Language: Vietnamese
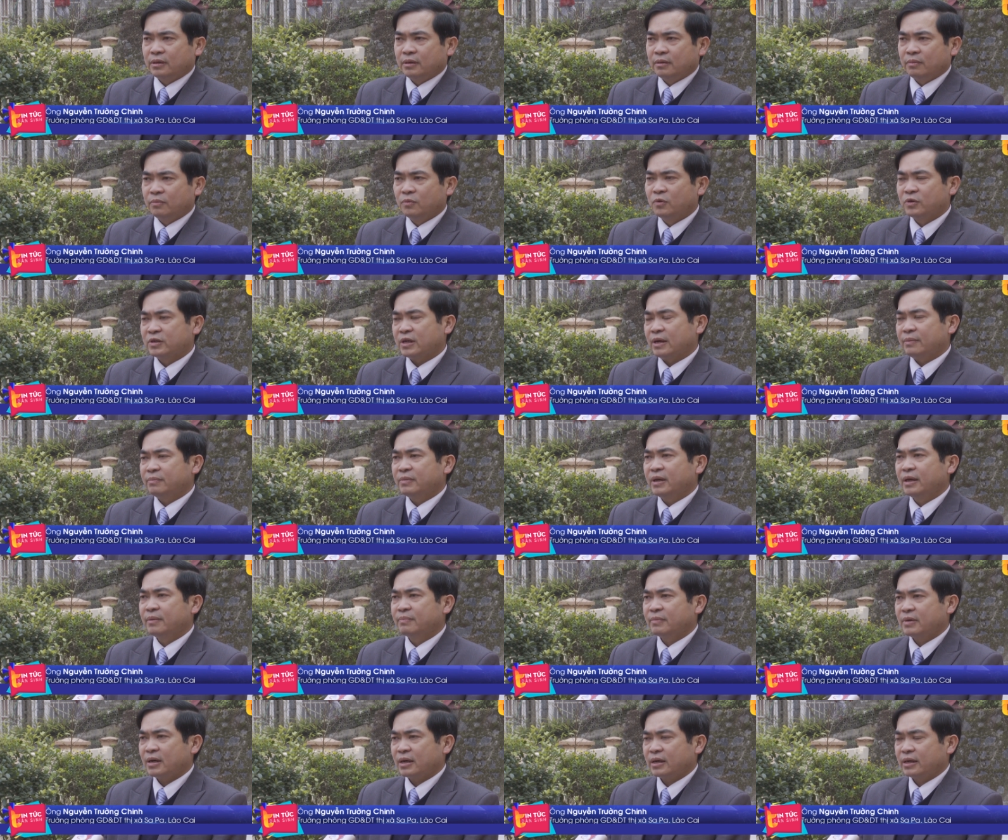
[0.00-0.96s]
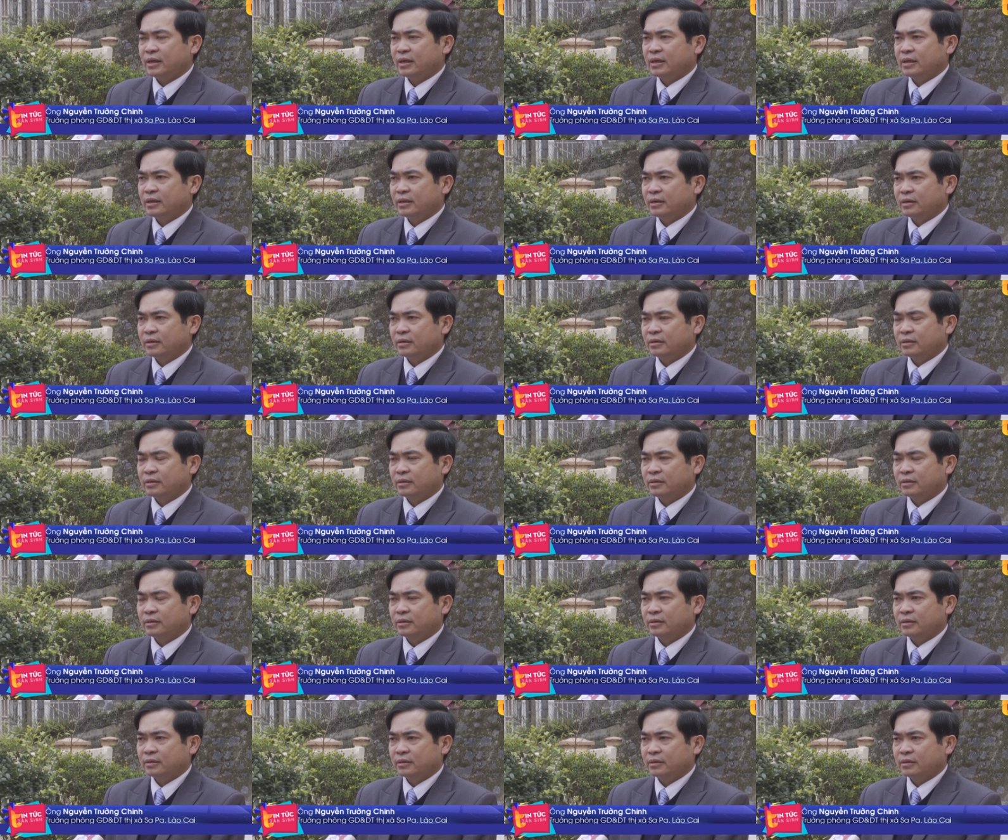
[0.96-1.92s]
mua sắm thêm các cái
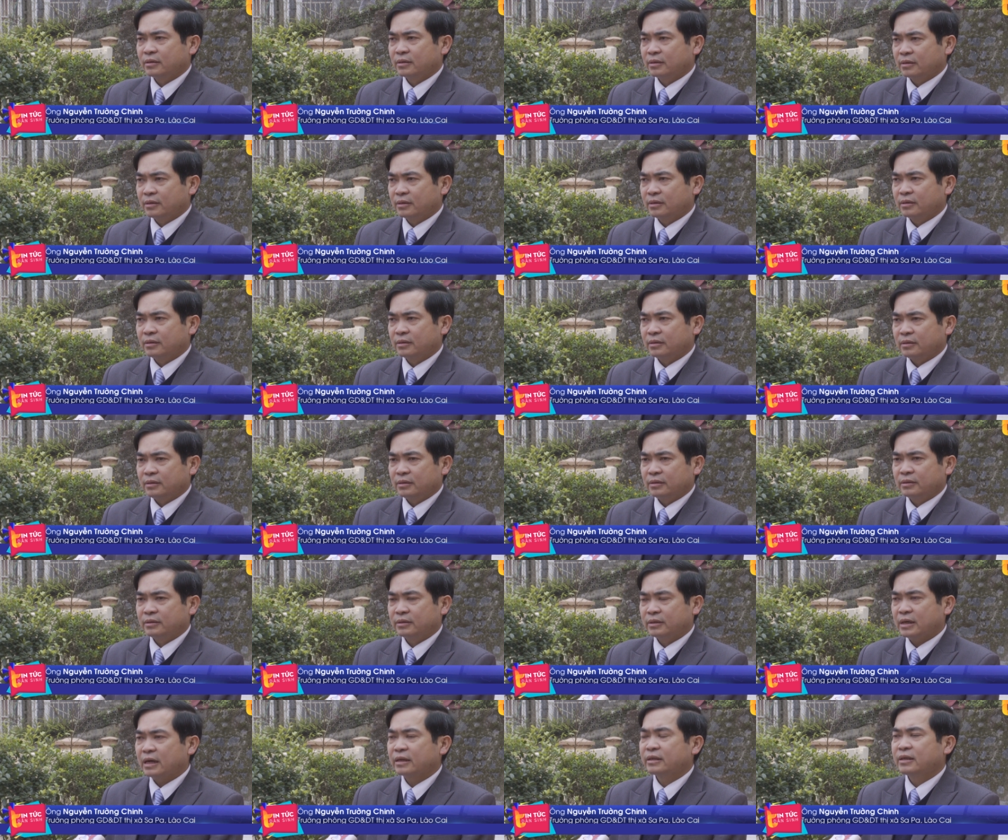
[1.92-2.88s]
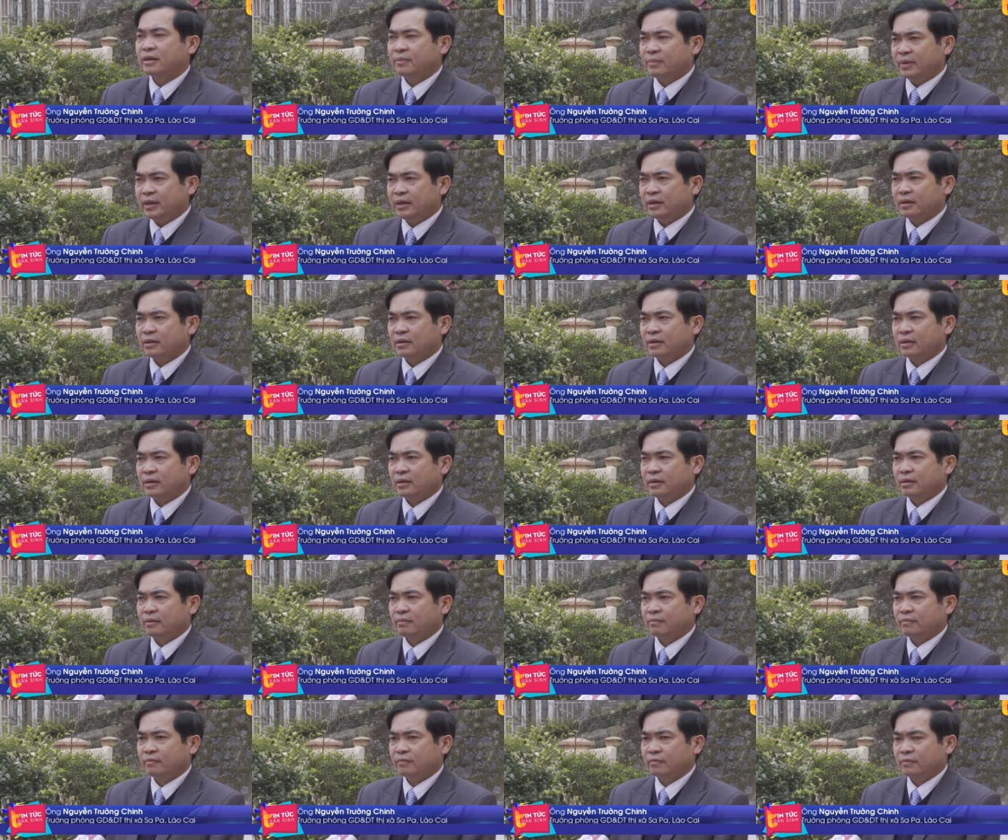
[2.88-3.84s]
uh, trang thiết bị,
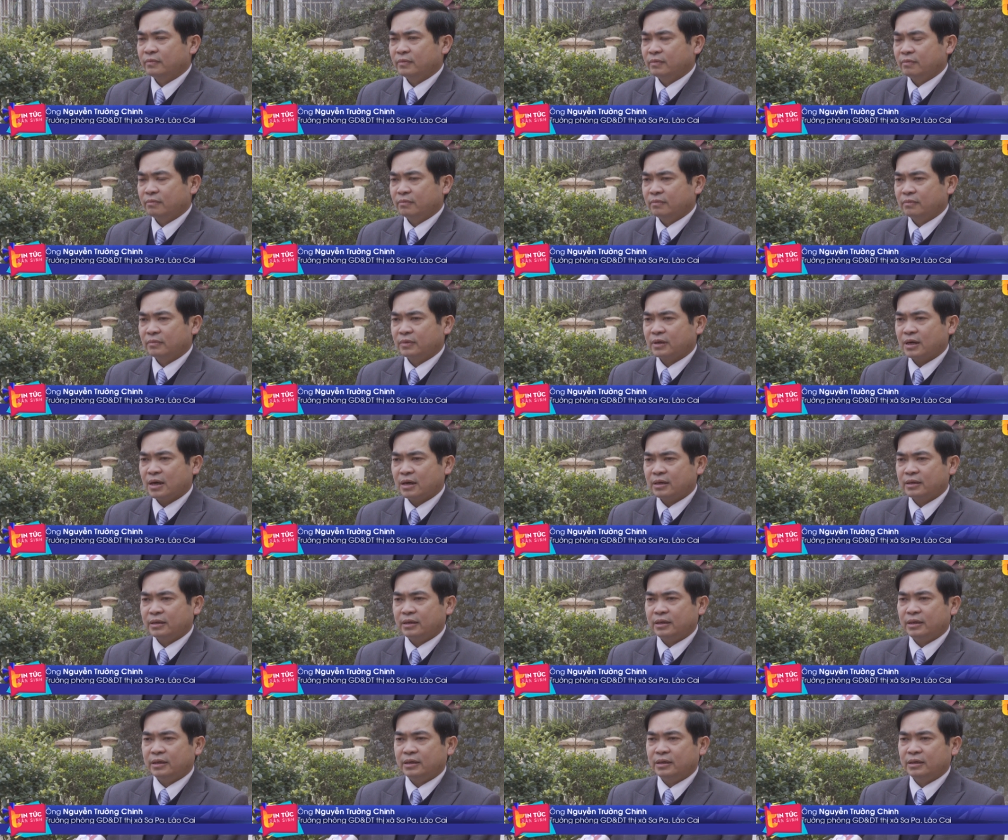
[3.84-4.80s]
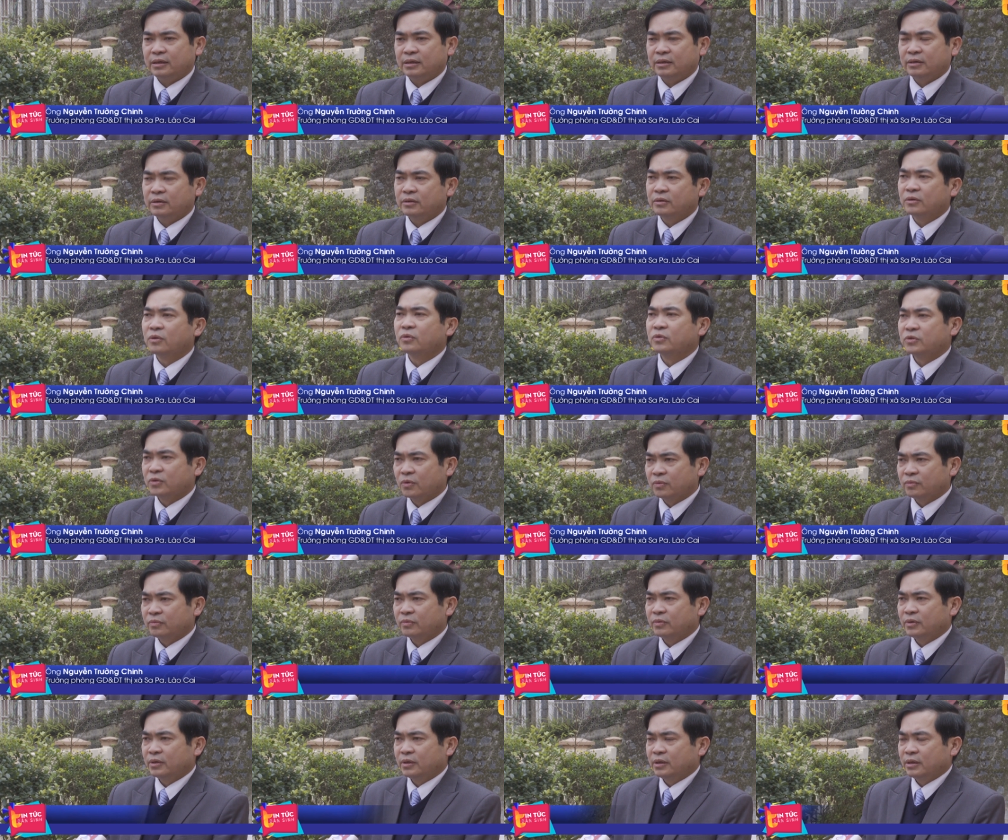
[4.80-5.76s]
các cái đồ dùng
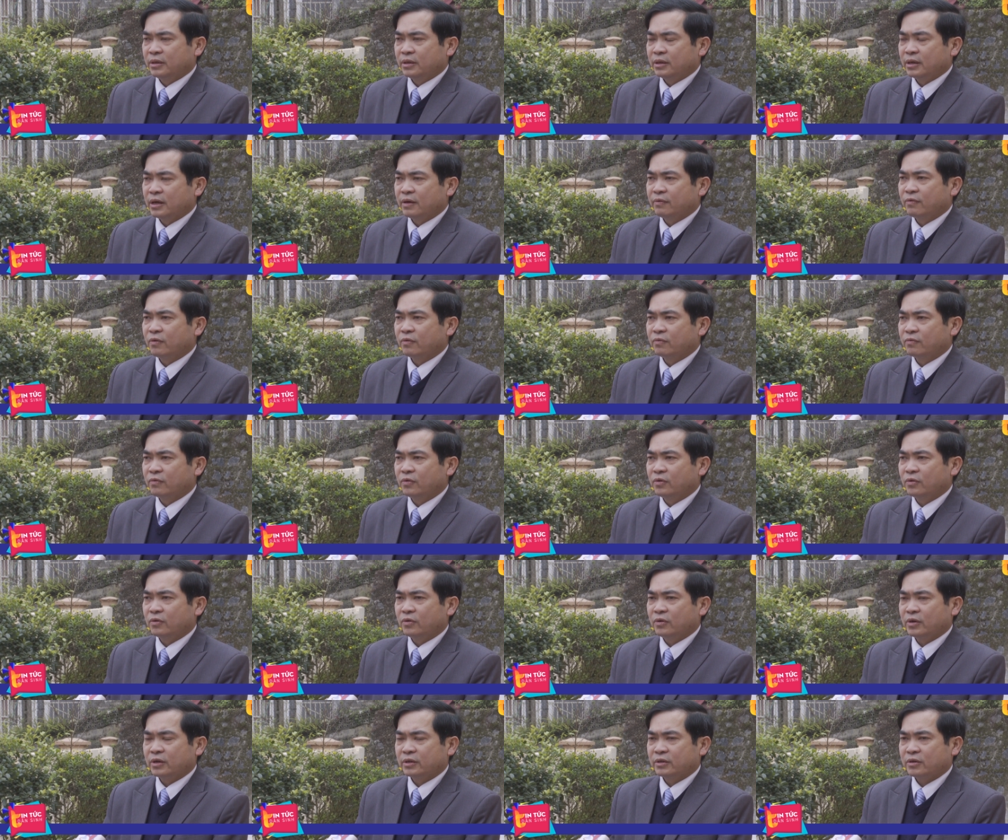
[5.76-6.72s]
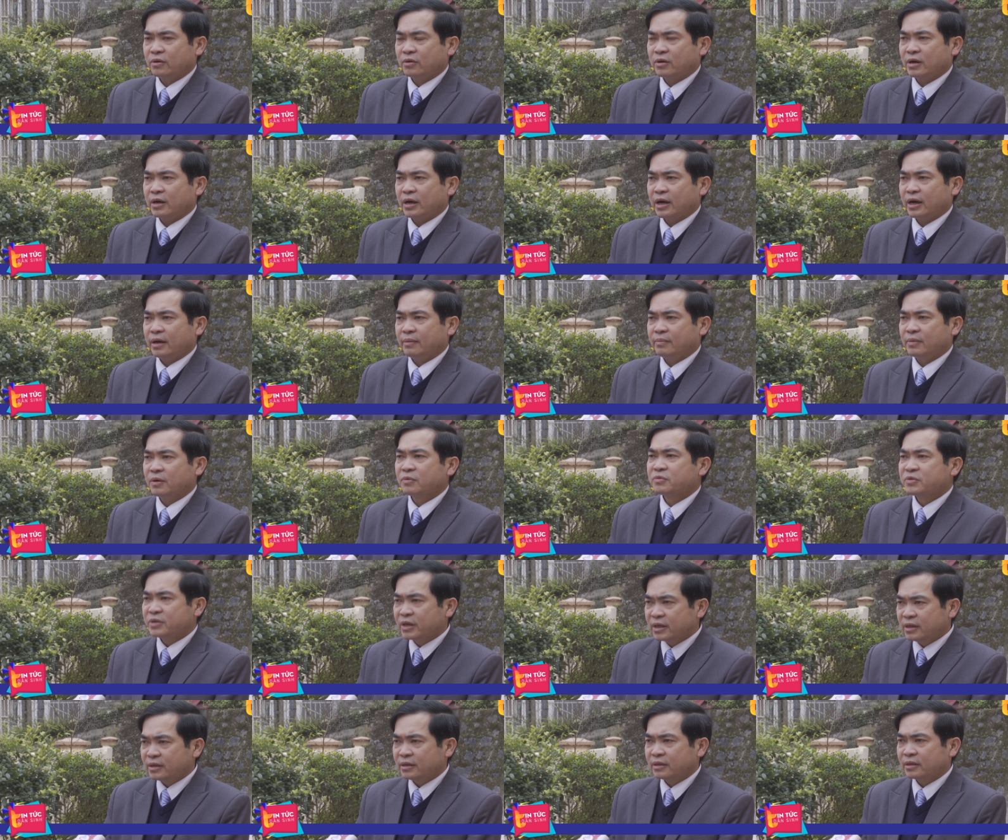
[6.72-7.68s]
để phục vụ cho các em học
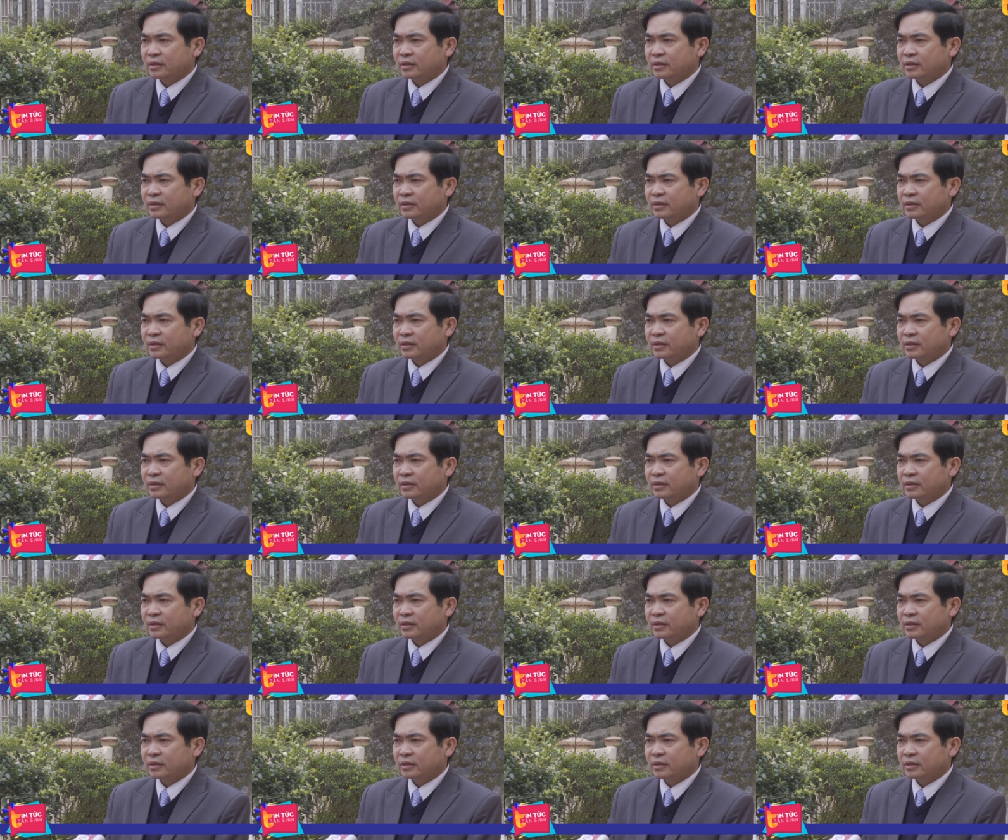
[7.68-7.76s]
sinh